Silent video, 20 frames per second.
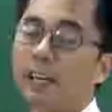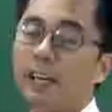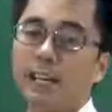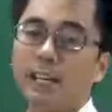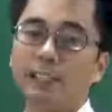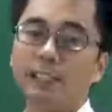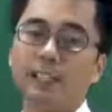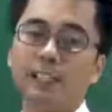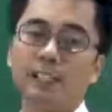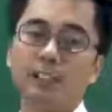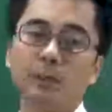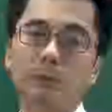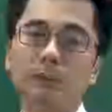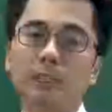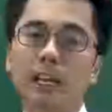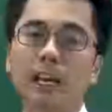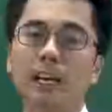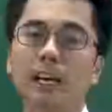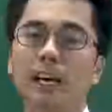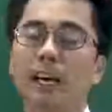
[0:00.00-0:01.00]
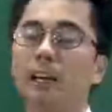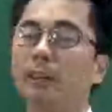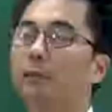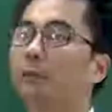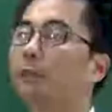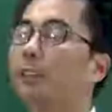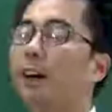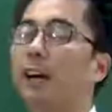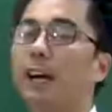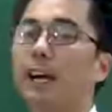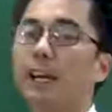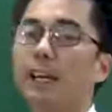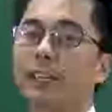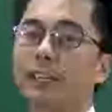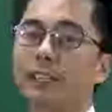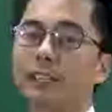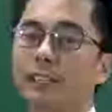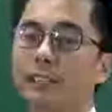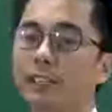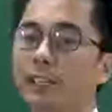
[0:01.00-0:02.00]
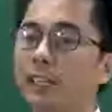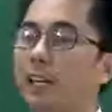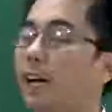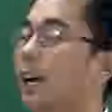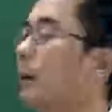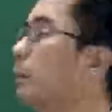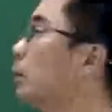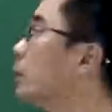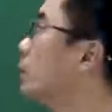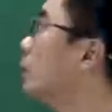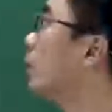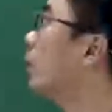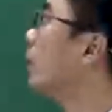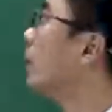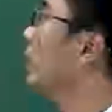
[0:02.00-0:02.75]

này thì chúng ta cần phải nhớ lại một số